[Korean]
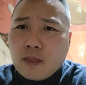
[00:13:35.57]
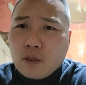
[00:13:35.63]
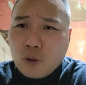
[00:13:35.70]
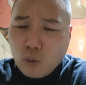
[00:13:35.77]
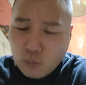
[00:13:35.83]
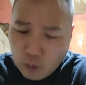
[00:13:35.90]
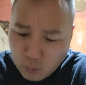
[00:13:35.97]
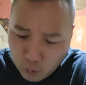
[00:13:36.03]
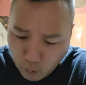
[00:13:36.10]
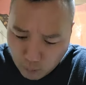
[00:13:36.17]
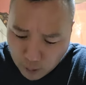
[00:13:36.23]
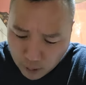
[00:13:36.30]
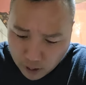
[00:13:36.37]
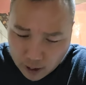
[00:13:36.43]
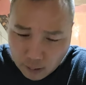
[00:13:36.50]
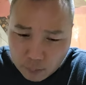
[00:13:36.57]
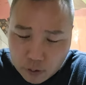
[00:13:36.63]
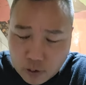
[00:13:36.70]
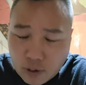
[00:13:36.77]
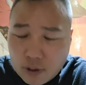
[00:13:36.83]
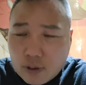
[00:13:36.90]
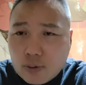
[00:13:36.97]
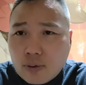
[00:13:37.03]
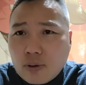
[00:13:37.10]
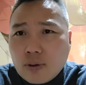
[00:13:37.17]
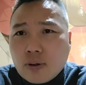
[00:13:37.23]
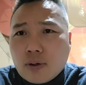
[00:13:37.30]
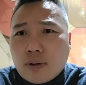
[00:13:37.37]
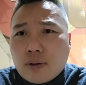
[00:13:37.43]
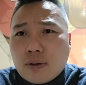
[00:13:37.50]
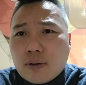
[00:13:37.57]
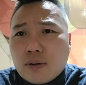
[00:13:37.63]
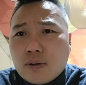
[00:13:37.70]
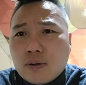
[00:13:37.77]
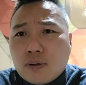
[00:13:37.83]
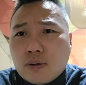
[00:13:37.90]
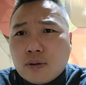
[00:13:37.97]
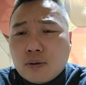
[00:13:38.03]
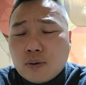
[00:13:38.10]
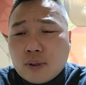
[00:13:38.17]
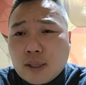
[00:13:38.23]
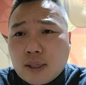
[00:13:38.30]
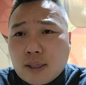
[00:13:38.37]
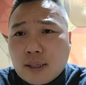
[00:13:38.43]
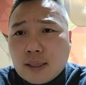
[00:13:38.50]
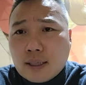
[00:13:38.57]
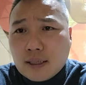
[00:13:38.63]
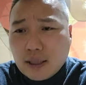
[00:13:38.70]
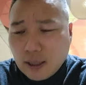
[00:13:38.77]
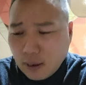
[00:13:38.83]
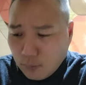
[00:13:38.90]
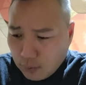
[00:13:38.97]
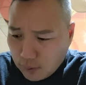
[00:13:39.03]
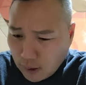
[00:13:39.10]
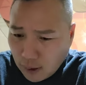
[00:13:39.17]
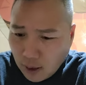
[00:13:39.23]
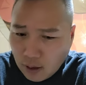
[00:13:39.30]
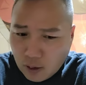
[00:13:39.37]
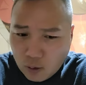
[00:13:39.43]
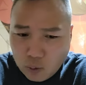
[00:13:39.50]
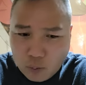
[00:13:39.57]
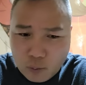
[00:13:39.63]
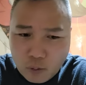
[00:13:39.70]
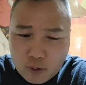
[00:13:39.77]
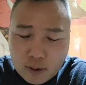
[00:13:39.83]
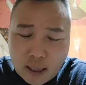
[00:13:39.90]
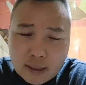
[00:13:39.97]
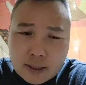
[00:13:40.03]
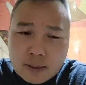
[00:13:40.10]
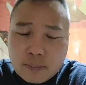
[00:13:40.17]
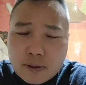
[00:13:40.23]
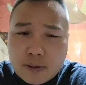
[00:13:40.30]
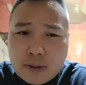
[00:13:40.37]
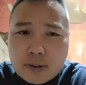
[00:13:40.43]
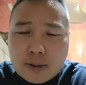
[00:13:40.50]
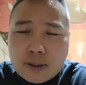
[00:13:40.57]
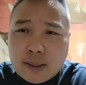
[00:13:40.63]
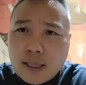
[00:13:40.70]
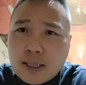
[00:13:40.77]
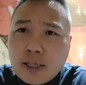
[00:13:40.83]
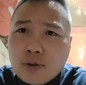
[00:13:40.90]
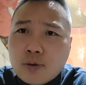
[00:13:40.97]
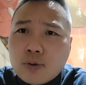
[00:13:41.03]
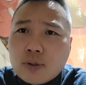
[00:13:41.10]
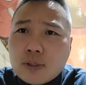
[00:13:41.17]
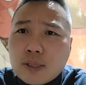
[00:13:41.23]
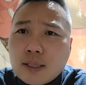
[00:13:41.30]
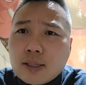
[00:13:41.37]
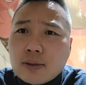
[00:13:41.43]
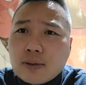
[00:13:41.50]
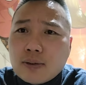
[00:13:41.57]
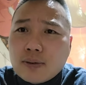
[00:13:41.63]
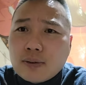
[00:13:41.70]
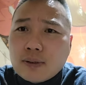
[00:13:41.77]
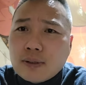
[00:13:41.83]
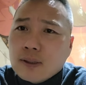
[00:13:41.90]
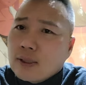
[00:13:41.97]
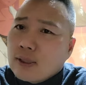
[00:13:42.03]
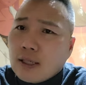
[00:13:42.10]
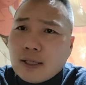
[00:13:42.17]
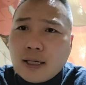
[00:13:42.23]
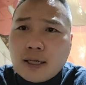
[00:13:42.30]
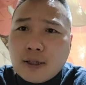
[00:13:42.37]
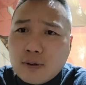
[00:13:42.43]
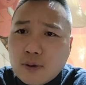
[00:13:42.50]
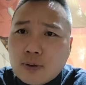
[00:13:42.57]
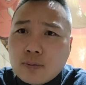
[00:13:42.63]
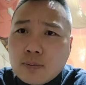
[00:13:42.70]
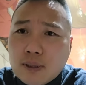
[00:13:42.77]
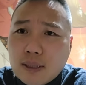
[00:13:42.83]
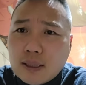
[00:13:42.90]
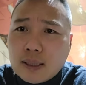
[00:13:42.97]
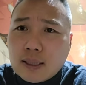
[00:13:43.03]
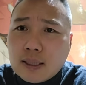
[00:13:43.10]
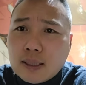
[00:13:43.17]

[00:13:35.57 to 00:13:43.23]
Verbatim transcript: 동물보호 명예감시원이고 울산에 부산에 있는 동물보호 단체면 이야기해 줄 수 있잖아요. 그런 이야기 안 해줬습니다.